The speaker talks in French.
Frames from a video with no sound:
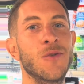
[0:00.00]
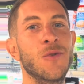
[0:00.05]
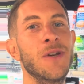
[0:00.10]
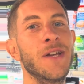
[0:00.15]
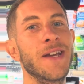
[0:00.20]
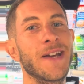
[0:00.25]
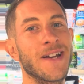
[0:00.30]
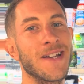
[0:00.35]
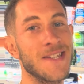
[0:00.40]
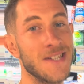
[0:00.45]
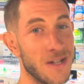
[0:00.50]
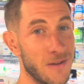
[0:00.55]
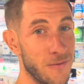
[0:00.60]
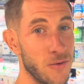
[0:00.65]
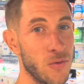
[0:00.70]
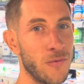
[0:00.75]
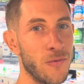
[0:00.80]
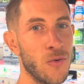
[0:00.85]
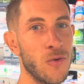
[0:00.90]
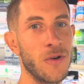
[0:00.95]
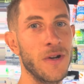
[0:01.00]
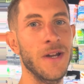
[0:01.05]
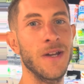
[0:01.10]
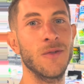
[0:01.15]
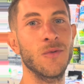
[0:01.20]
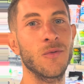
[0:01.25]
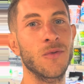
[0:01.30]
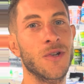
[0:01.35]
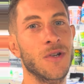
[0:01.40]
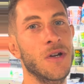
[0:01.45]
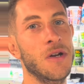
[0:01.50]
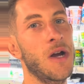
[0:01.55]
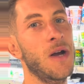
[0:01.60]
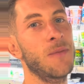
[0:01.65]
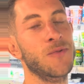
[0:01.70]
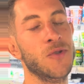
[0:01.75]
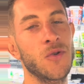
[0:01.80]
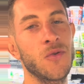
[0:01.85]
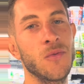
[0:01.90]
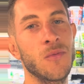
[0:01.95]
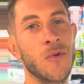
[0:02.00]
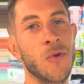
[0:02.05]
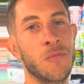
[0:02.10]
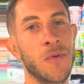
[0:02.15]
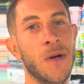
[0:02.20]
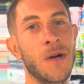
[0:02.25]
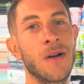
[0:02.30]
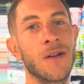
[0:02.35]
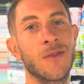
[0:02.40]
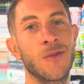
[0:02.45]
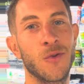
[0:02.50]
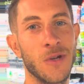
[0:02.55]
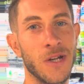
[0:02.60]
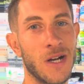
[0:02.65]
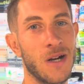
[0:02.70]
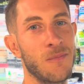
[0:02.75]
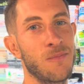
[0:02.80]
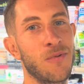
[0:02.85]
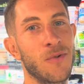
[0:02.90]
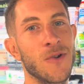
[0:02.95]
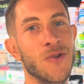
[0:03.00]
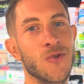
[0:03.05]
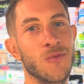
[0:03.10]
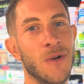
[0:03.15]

le lait est réservé aux veaux et donc absolument pas tolérable pour les